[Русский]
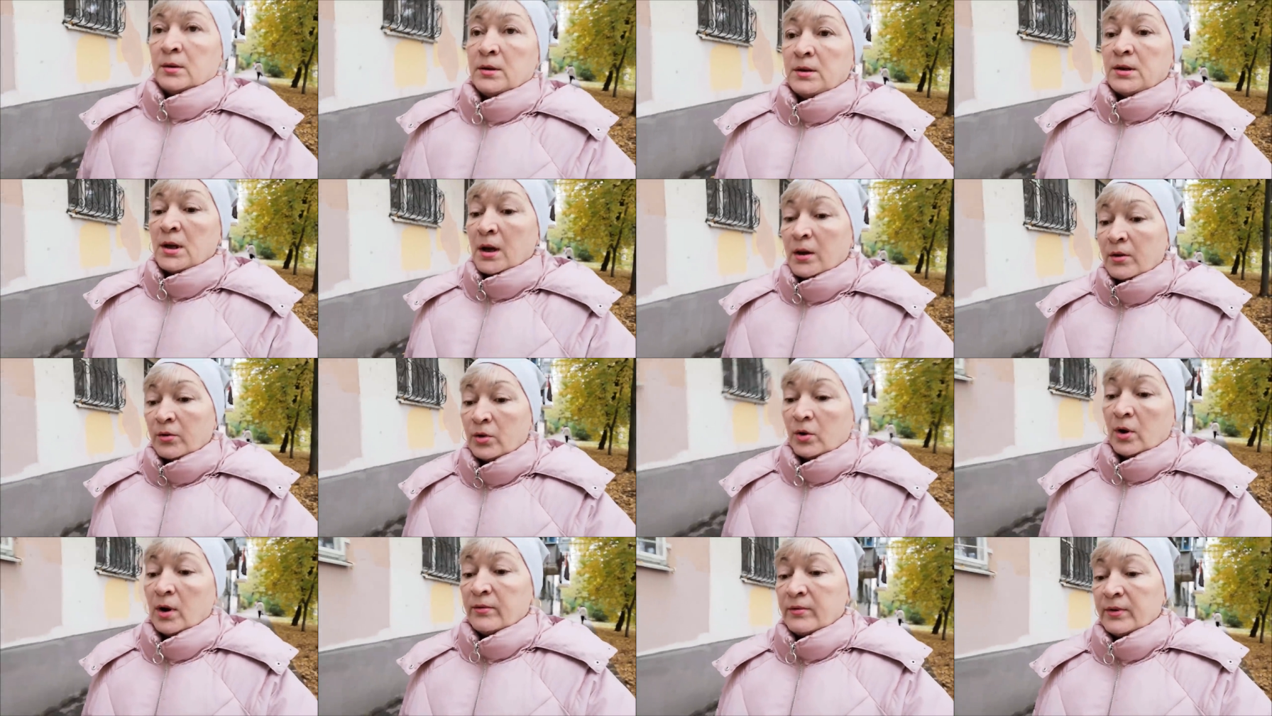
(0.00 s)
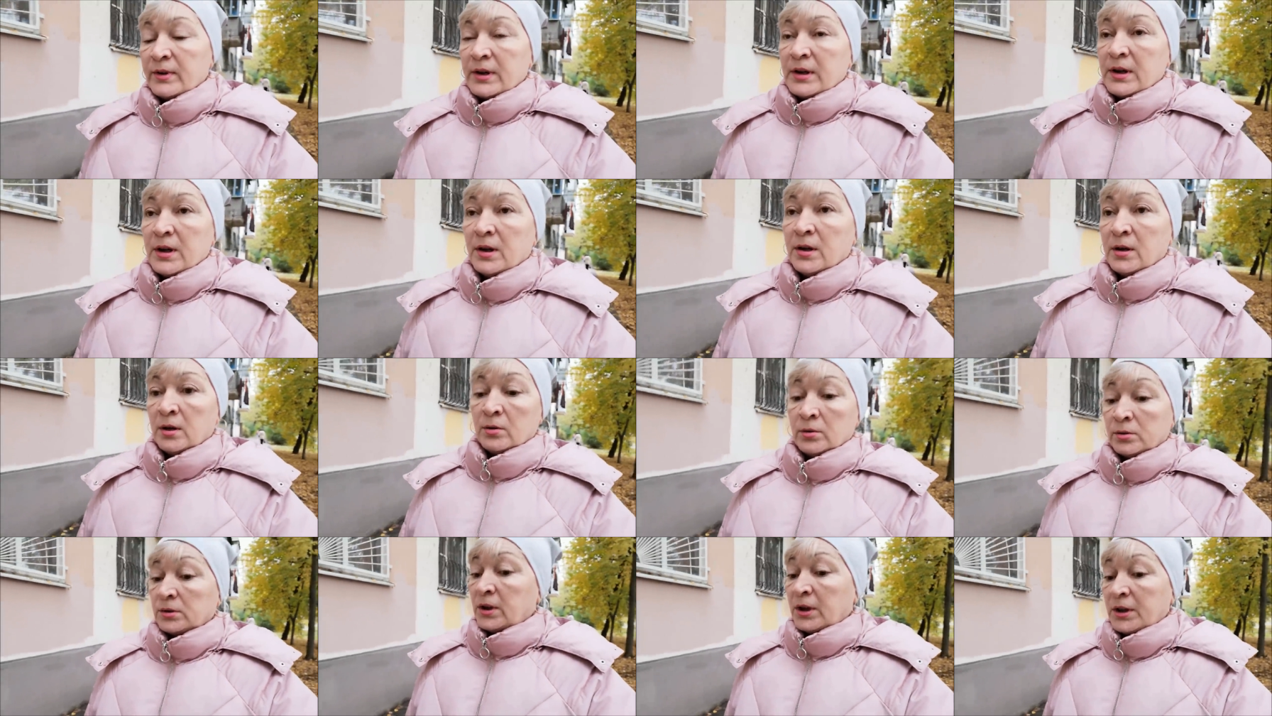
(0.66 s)
Я говорю, а вы?
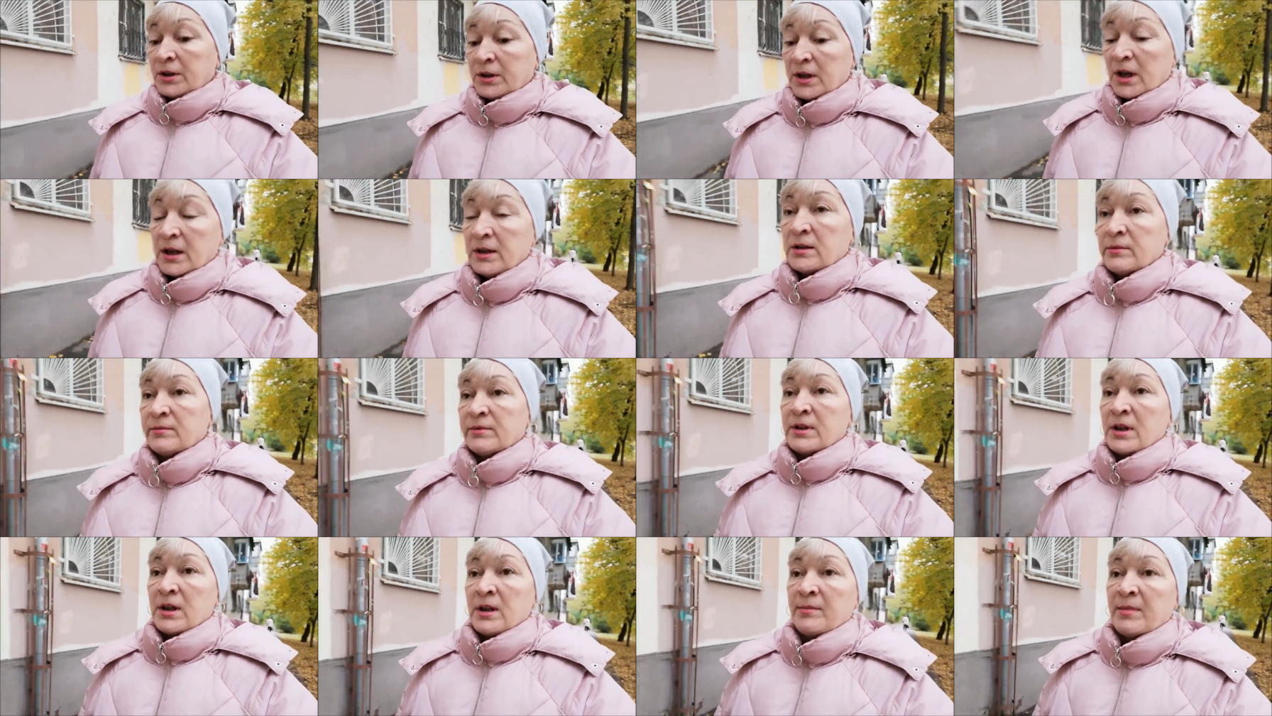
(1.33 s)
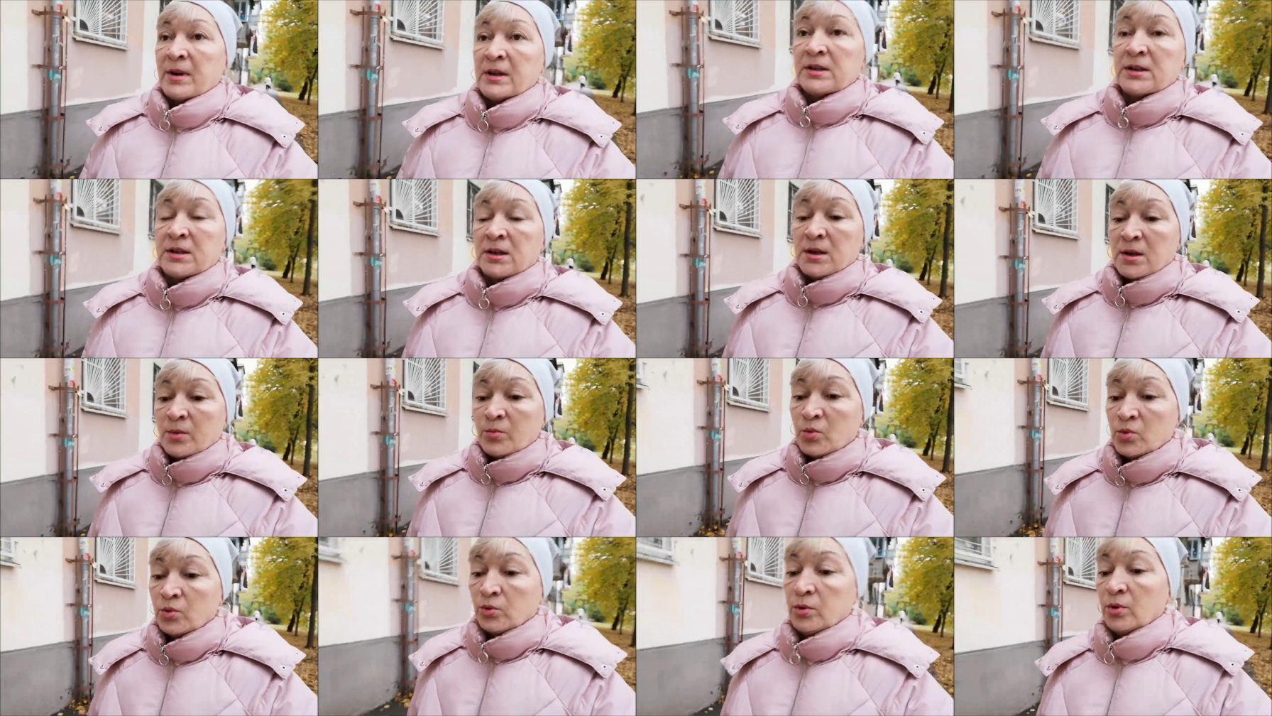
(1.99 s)
Он говорит, я этим заниматься
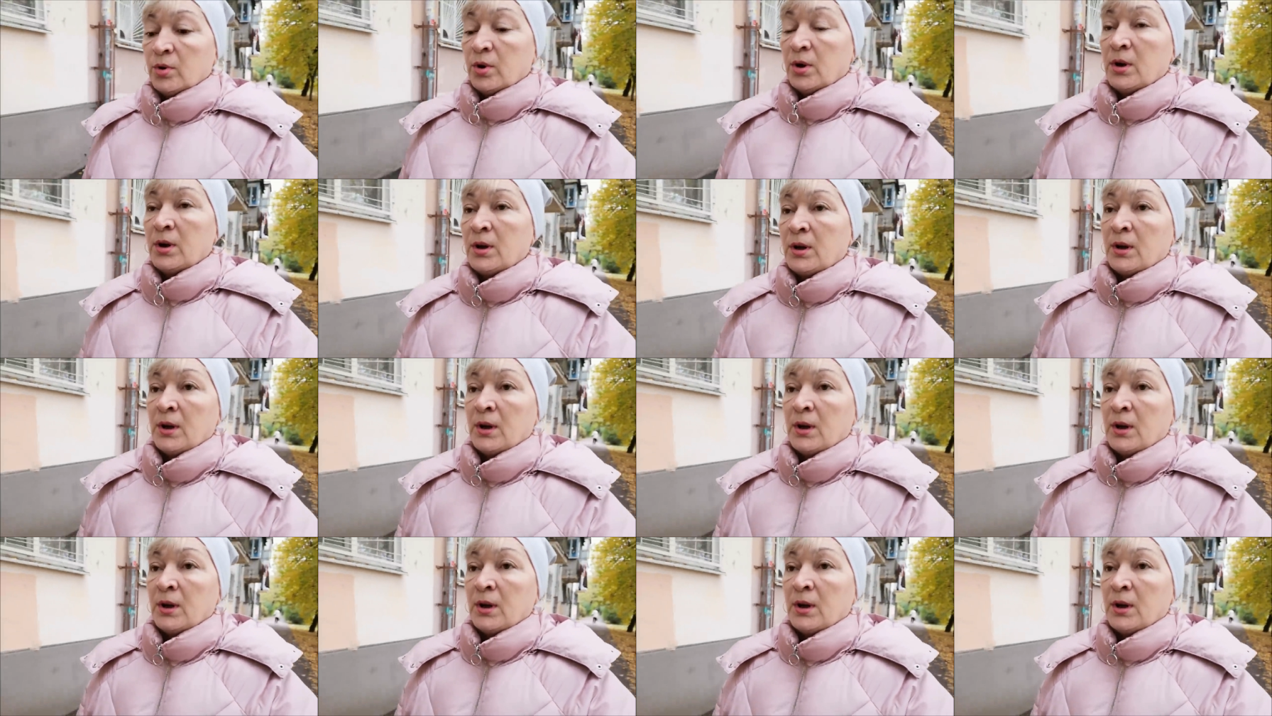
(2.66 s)
не буду.